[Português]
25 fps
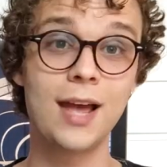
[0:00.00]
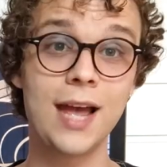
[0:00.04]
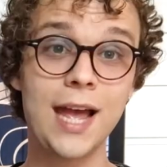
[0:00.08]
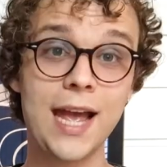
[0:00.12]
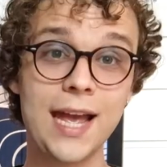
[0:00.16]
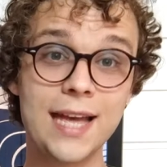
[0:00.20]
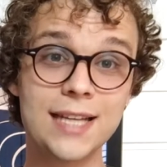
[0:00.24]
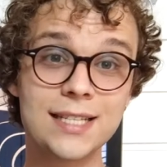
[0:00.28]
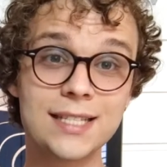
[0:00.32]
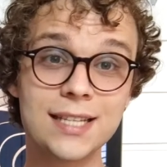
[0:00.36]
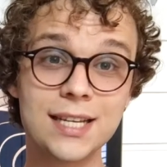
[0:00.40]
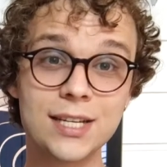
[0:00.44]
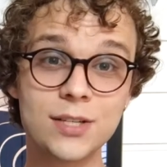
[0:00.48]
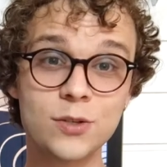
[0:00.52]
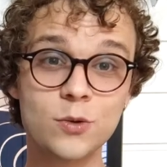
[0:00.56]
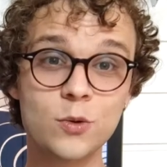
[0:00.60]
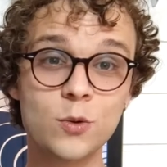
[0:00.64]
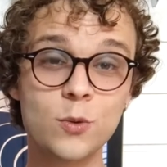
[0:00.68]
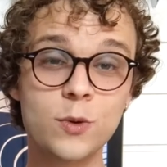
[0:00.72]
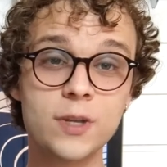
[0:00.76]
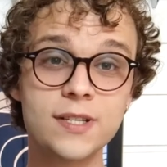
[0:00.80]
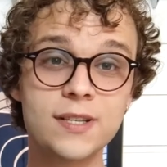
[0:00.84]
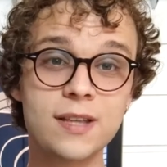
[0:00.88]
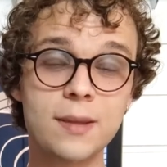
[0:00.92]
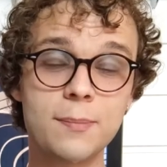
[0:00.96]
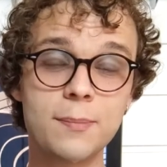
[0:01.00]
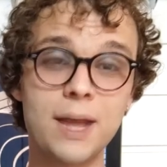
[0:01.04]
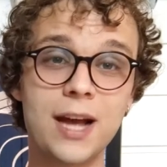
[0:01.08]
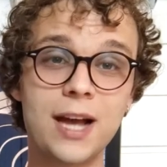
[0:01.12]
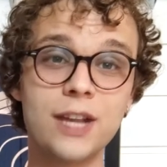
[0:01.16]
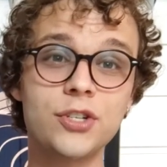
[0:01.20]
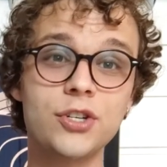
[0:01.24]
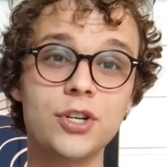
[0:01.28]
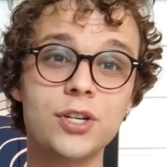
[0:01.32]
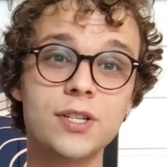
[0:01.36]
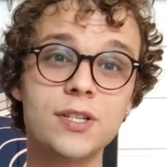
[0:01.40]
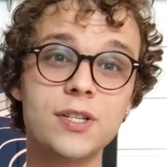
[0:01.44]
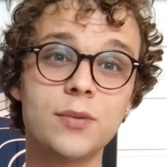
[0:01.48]
Essas duas
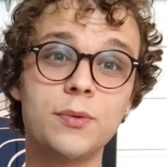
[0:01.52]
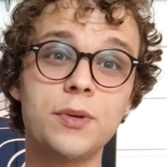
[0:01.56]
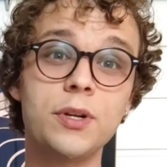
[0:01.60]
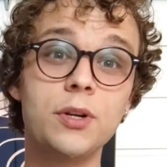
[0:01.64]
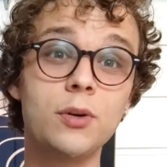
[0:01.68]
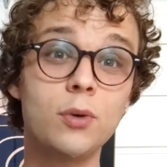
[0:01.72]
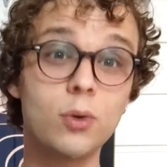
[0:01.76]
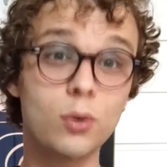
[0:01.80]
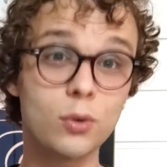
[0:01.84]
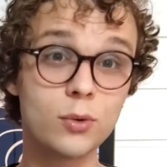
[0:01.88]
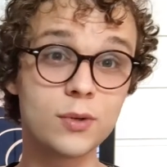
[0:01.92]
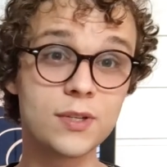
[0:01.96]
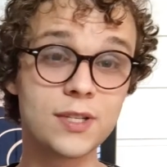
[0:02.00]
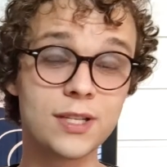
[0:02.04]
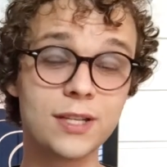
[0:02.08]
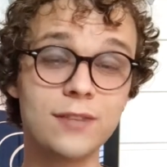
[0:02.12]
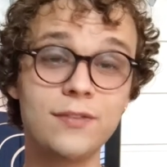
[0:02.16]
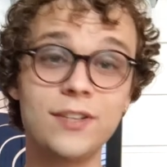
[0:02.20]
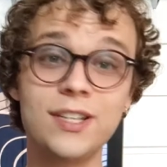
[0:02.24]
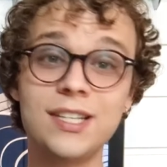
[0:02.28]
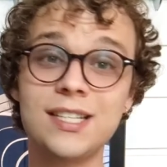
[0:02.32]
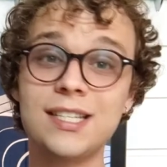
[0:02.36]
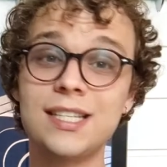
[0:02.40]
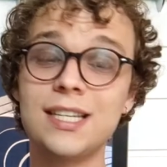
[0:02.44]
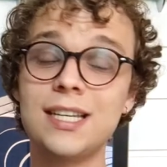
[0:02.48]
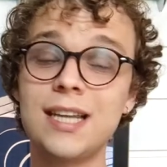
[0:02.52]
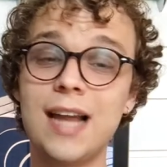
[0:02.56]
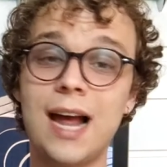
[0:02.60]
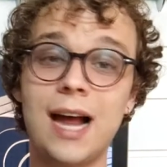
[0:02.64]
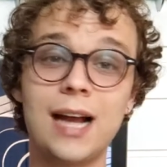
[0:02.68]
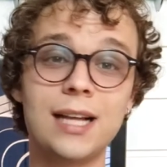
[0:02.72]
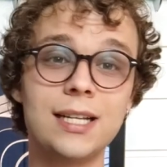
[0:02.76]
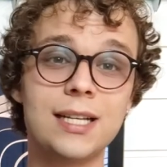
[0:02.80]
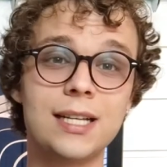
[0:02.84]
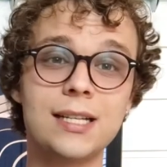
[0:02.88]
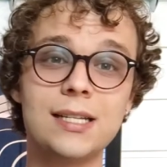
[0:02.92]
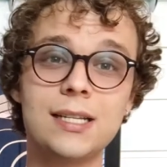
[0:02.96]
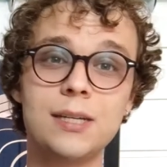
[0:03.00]
temáticas são inclusive
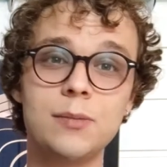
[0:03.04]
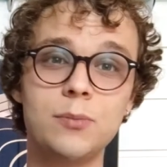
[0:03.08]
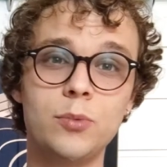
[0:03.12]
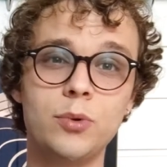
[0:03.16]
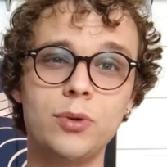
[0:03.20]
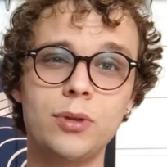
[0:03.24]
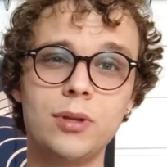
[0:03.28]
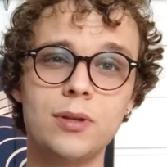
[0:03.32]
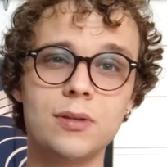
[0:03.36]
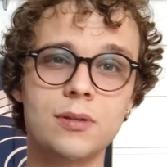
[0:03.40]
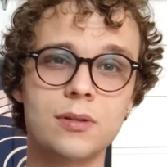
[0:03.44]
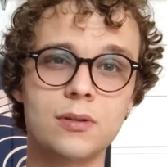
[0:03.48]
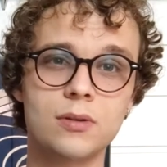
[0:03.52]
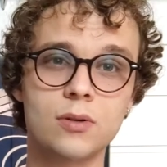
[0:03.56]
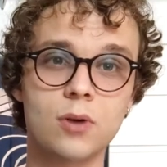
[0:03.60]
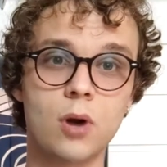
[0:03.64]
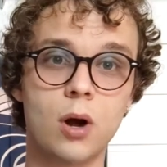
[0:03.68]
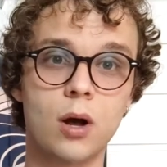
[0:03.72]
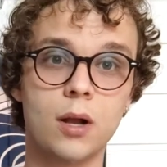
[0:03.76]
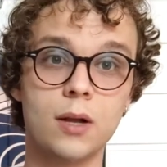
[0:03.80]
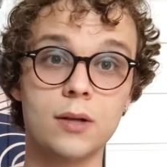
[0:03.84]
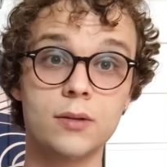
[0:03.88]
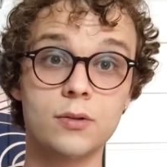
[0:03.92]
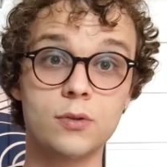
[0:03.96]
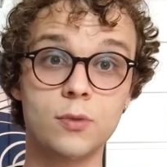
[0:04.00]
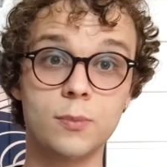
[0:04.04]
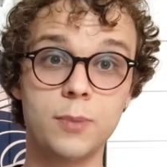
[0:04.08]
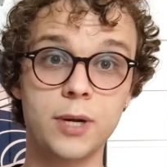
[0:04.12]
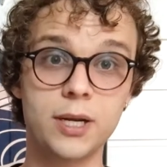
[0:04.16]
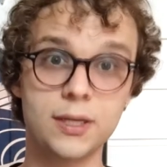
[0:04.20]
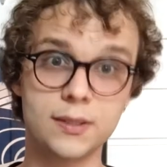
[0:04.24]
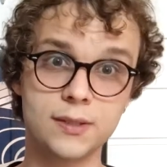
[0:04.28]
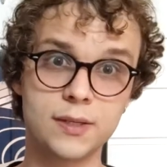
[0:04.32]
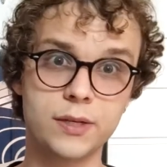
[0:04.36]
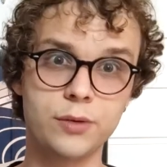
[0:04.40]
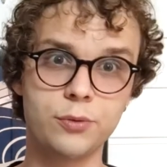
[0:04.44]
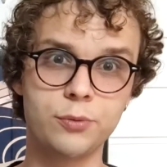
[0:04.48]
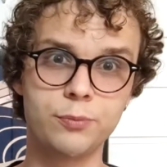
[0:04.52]
ensinadas em muitas escolas do
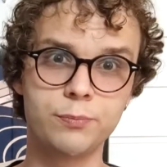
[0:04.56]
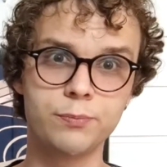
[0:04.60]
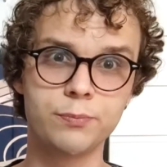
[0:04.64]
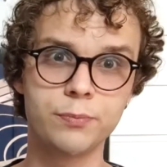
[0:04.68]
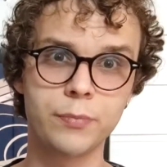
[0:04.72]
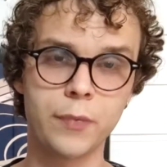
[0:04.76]
Brasil.